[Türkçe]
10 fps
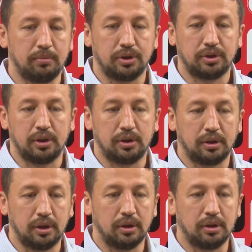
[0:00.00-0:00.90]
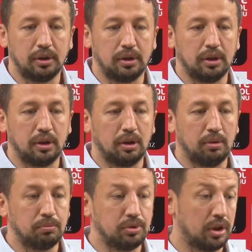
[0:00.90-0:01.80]
maçlarda da e,
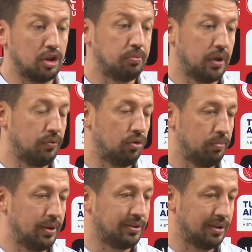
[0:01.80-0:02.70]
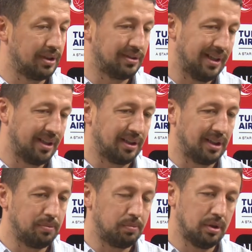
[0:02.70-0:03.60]
bu tarz performanslar
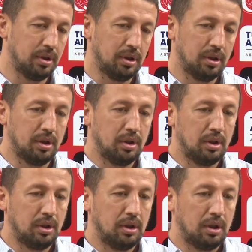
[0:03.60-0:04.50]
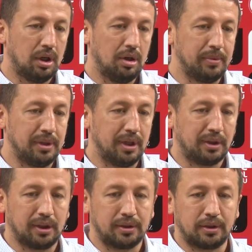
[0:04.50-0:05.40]
sergileyip A milli
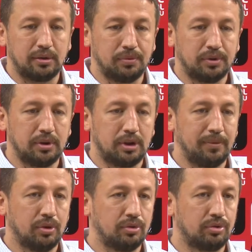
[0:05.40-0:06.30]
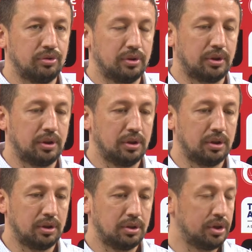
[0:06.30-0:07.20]
erkek takımımızı 2019'daki
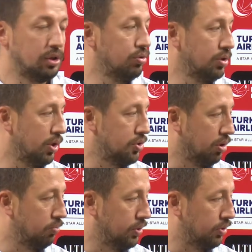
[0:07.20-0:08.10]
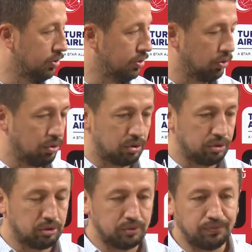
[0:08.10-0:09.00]
Çin Dünya Şampiyonası'nda
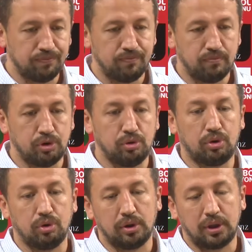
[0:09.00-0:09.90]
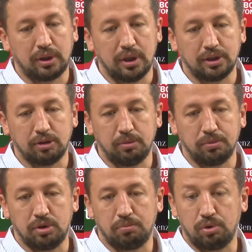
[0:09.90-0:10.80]
görürüz. Biz ülke olarak her zaman
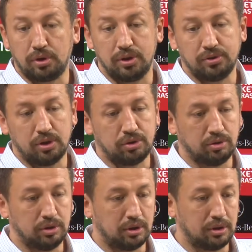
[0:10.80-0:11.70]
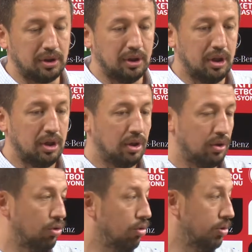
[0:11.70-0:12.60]
bu tip organizasyonlarda
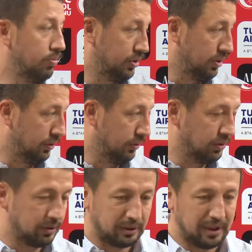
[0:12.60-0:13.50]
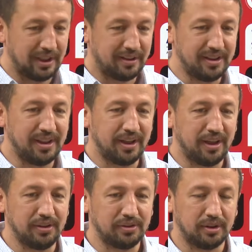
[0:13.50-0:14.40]
olmamızı gerektiğine
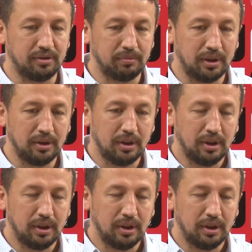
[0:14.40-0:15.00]
inanan insanım ben.